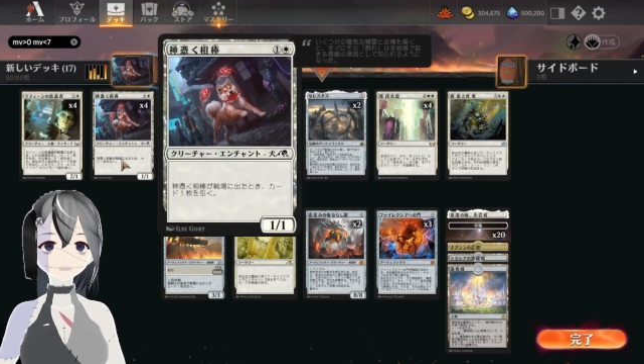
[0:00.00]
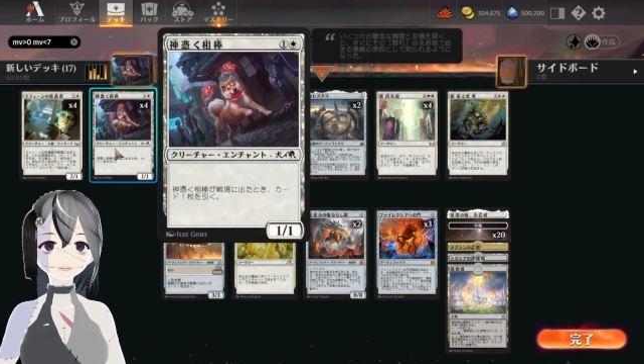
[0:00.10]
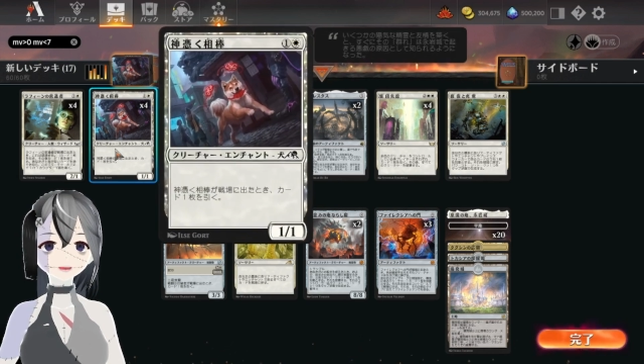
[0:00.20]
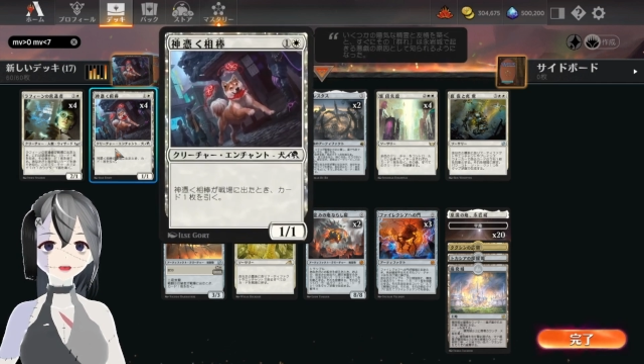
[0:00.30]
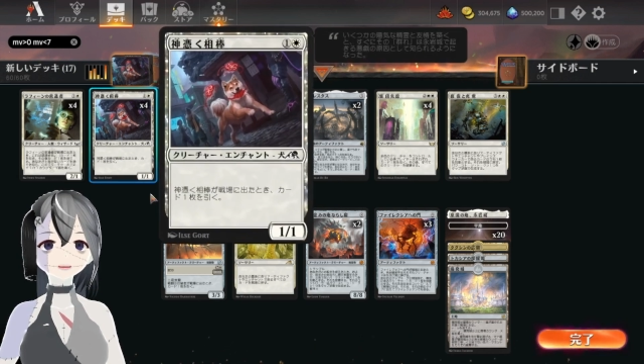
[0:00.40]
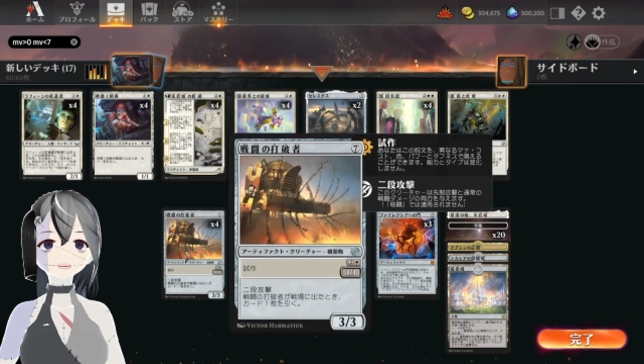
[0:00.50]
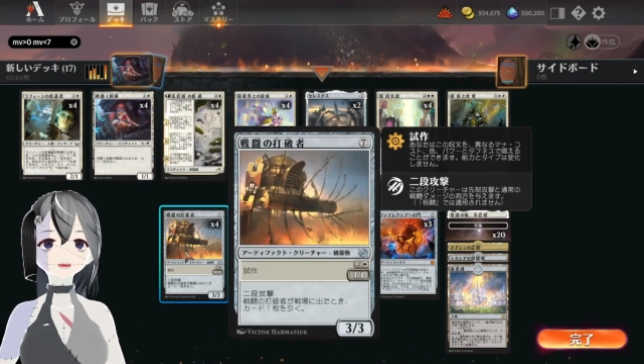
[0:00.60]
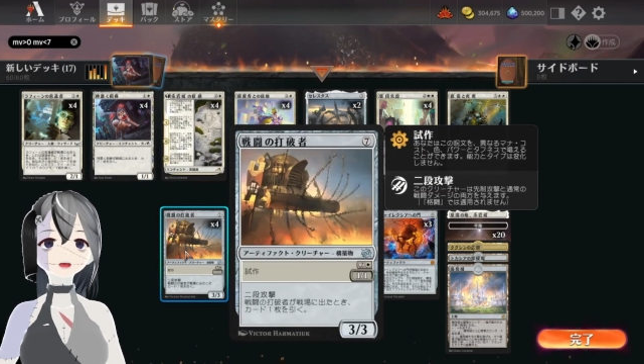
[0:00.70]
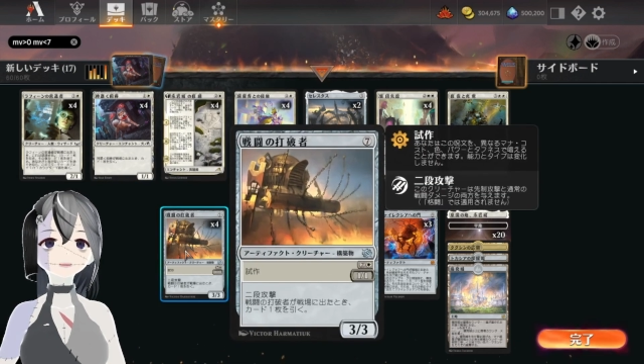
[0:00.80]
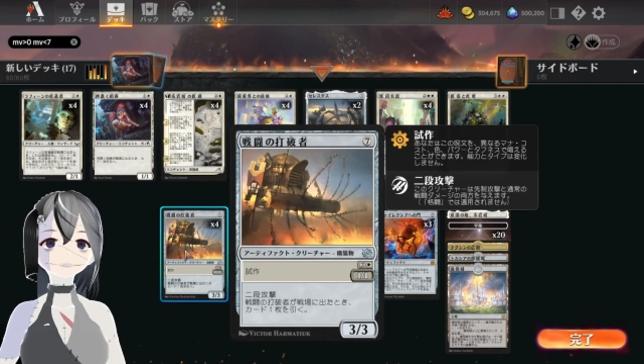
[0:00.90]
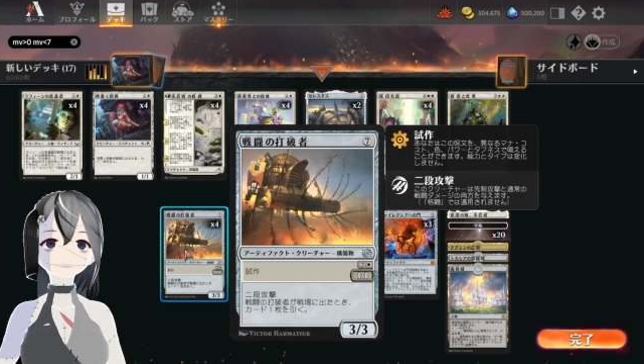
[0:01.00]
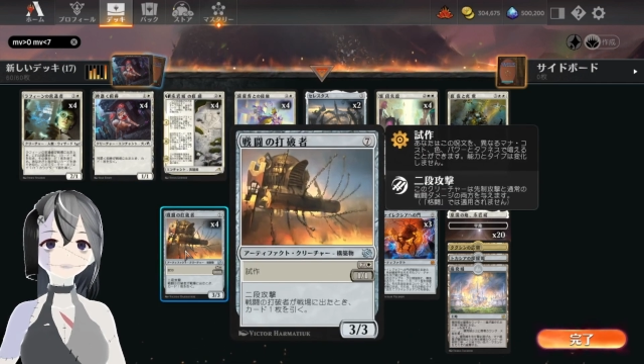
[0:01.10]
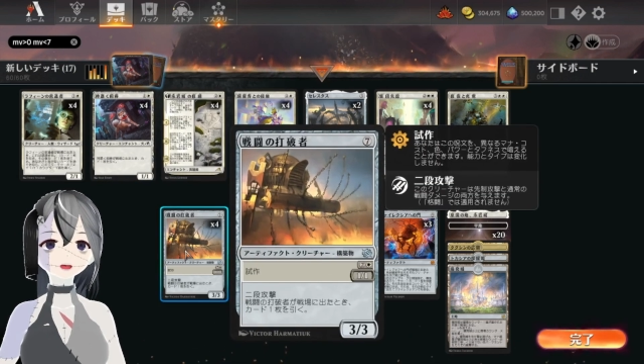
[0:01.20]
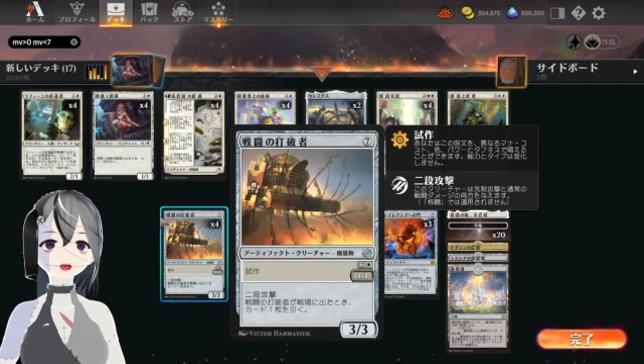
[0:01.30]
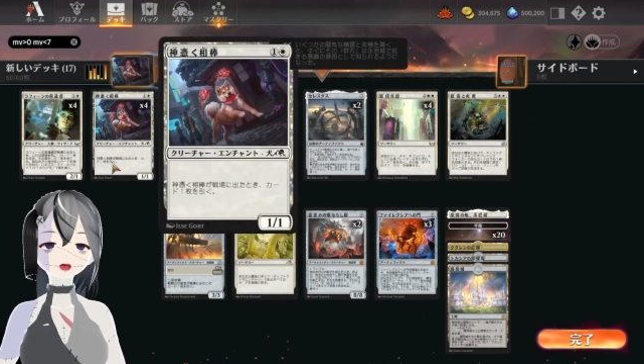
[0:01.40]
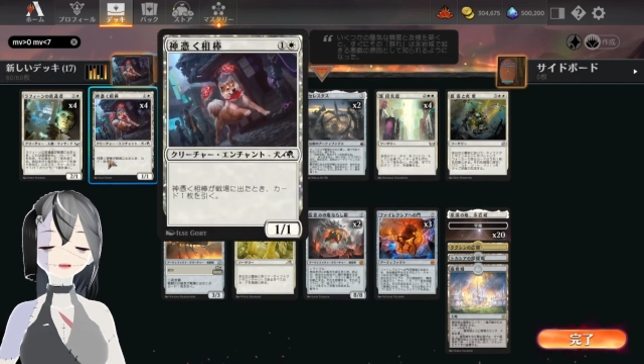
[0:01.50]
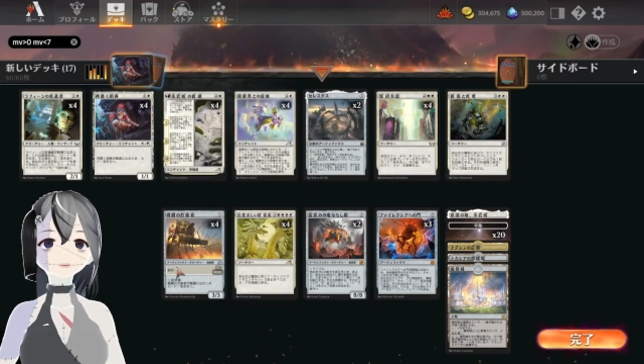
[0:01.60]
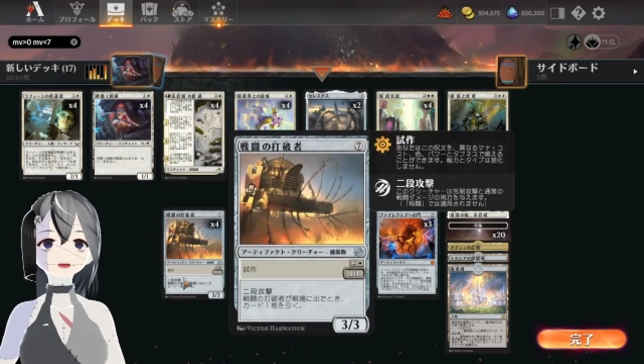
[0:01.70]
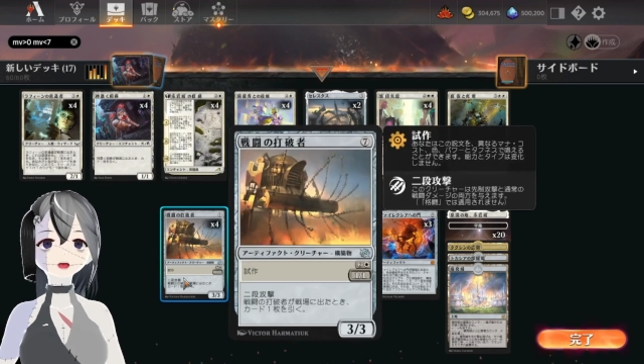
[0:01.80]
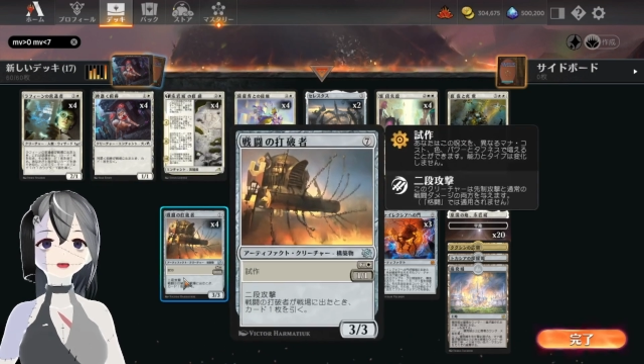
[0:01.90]
神使い棒と、戦闘の打破
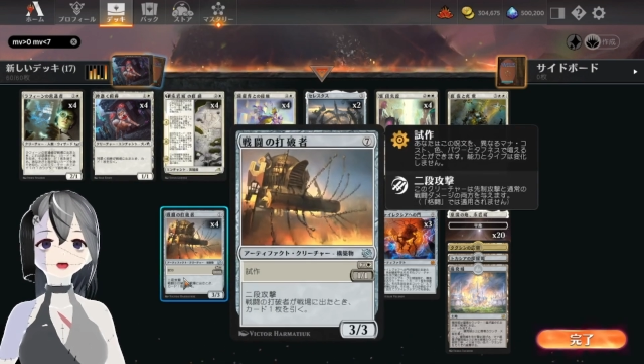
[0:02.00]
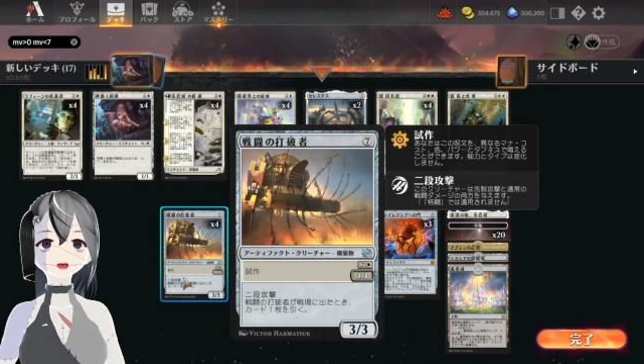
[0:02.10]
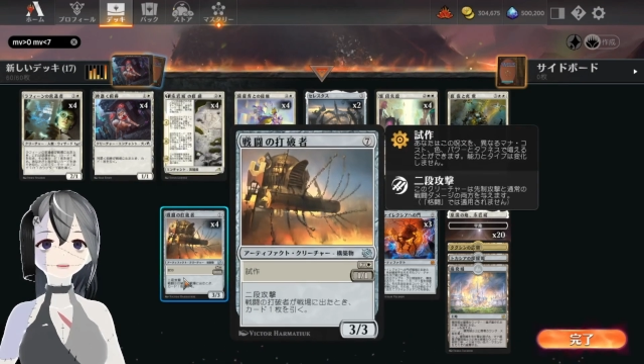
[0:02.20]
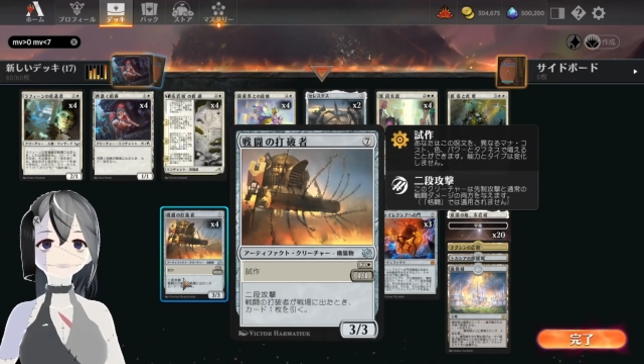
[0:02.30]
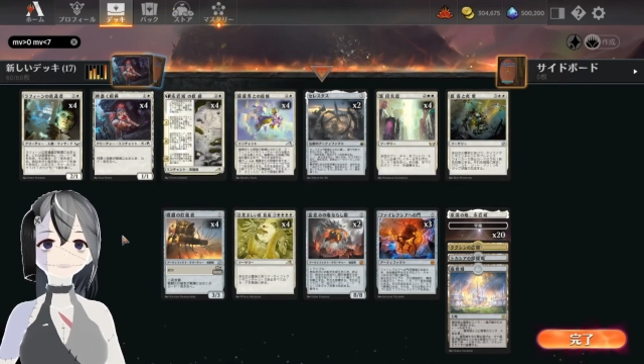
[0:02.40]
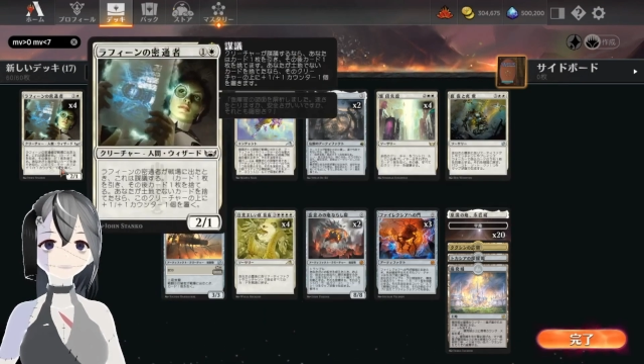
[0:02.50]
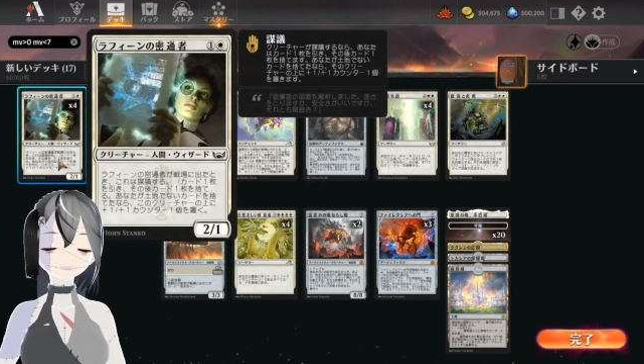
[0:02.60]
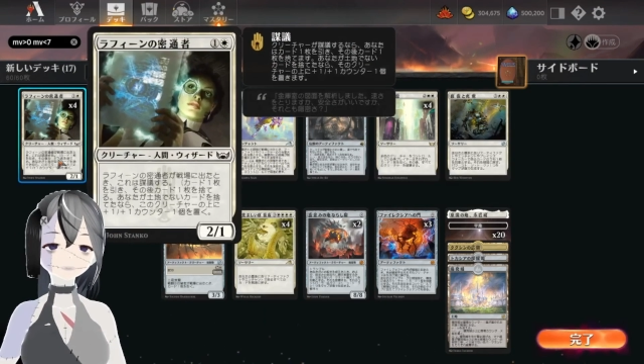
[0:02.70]
者はキャントリップ、